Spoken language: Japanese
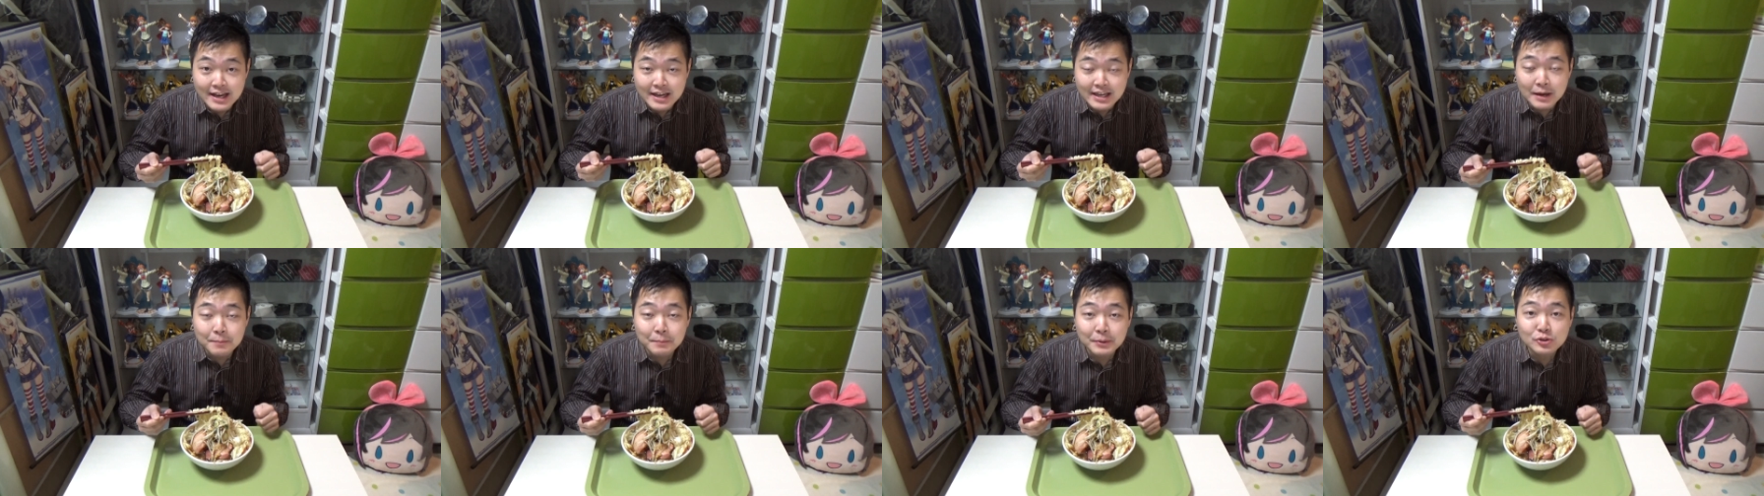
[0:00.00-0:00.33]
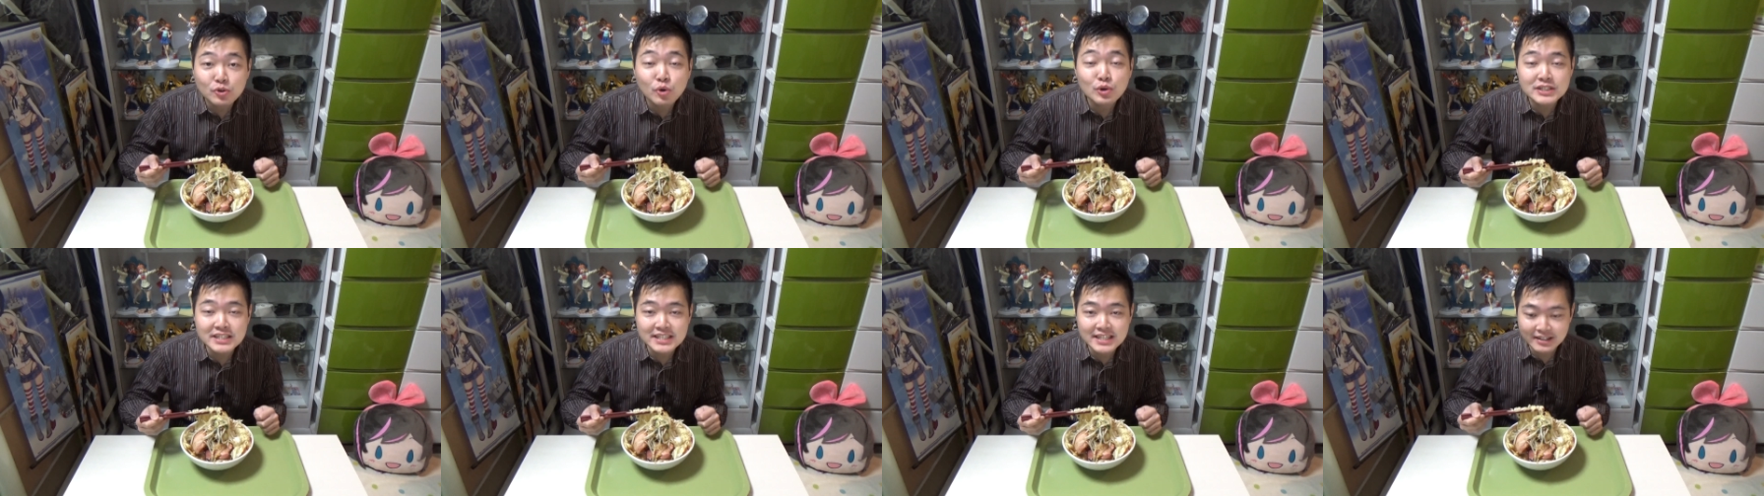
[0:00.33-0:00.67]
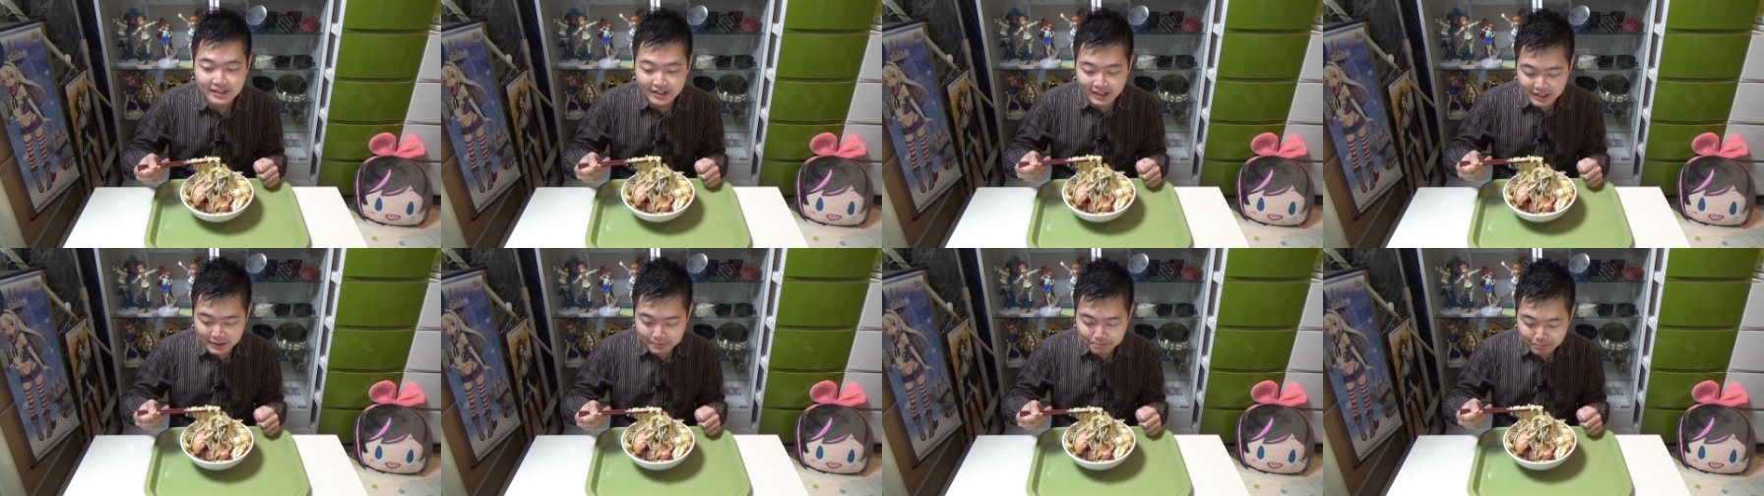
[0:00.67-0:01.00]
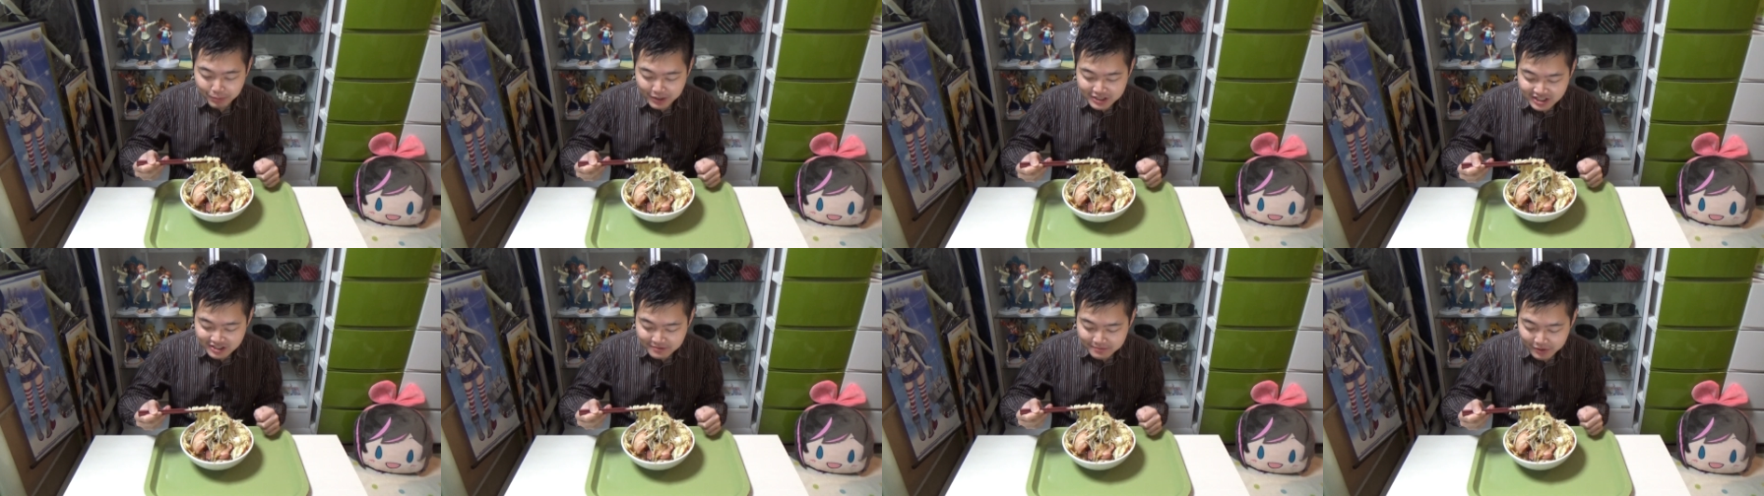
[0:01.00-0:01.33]
やっぱ年明け一
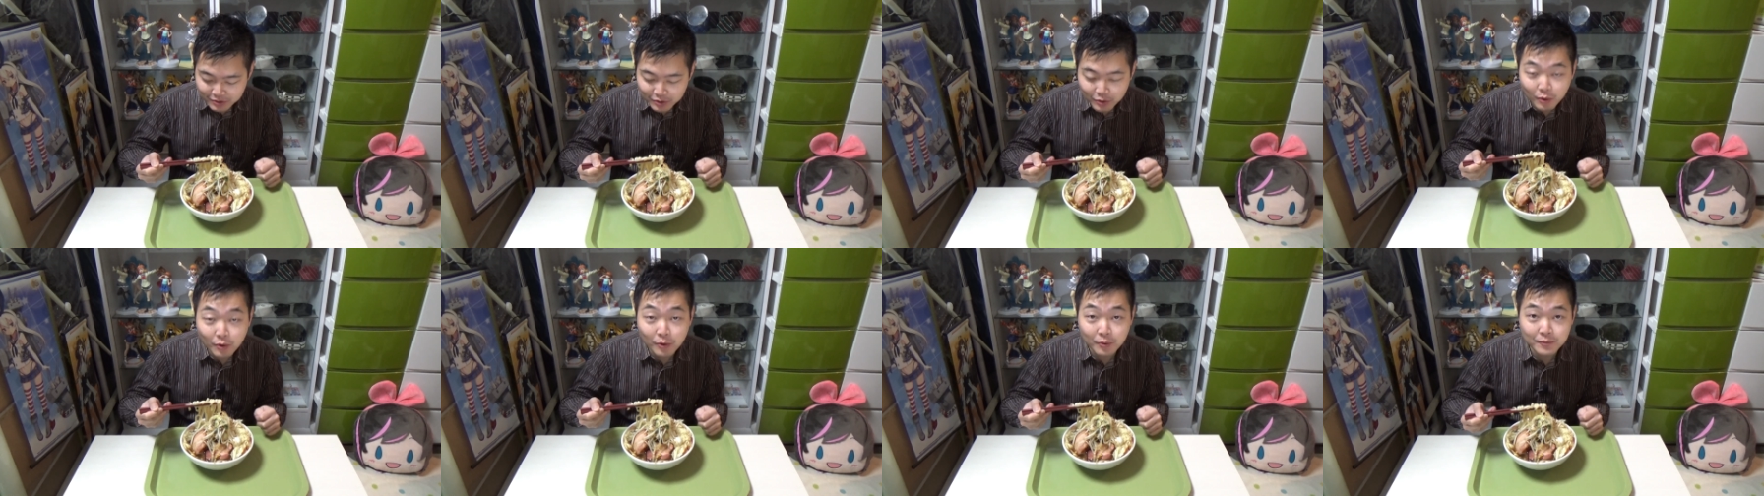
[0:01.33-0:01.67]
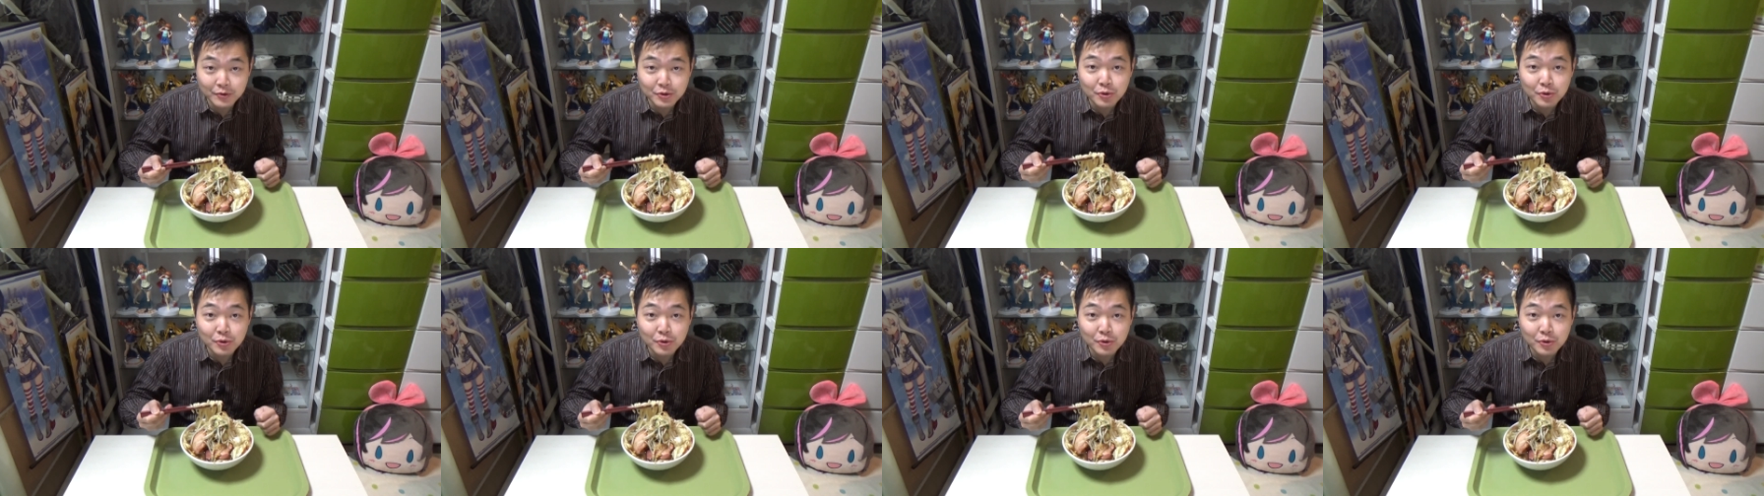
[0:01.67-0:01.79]
発目の